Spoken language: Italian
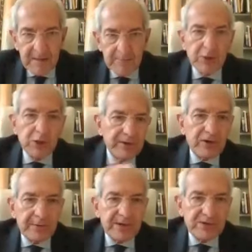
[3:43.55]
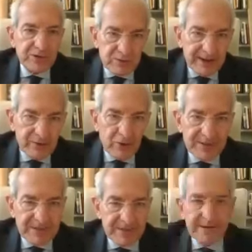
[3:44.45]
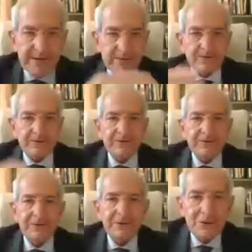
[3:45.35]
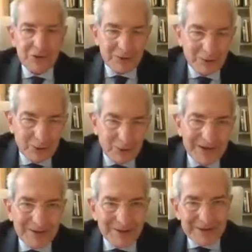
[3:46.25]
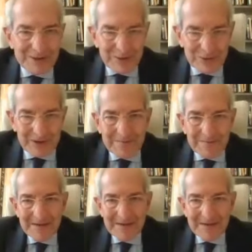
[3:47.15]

Poi dove comincia il subacqueo, come sappiamo, c'è tutta quanta una discussione